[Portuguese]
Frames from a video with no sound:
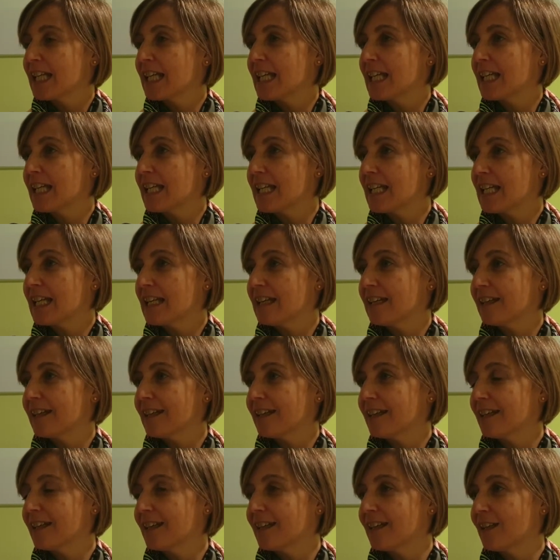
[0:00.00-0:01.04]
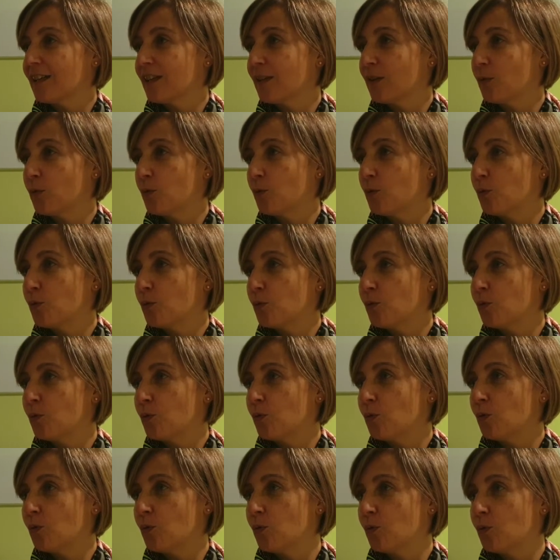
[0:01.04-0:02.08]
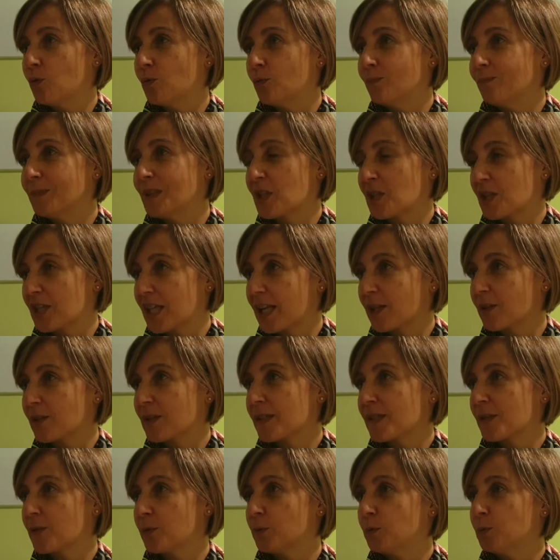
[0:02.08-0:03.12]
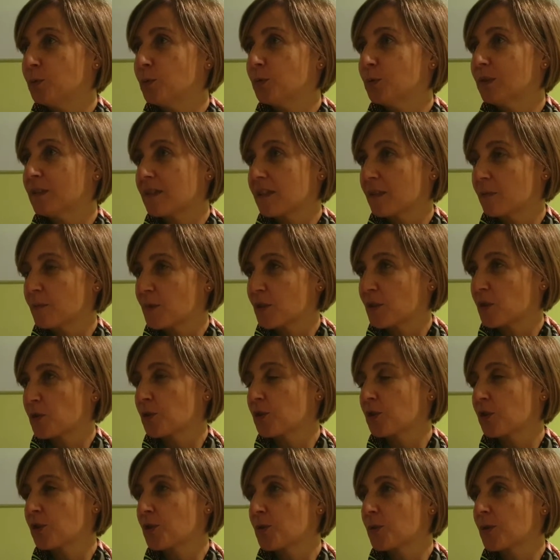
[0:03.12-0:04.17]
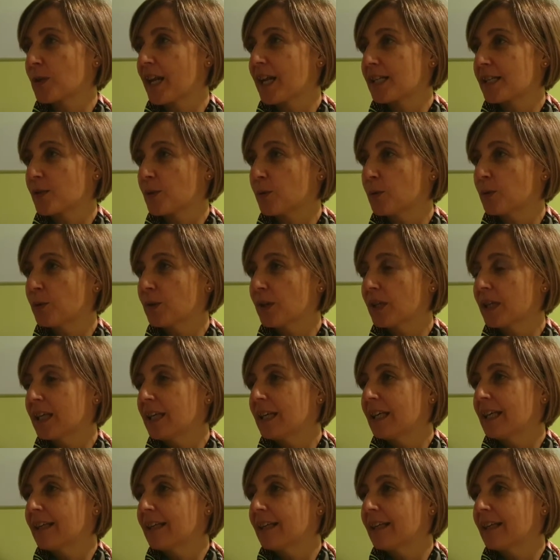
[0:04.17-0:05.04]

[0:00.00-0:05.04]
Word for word: e uh, o, o, Ministério da Saúde, as administrações regionais de saúde,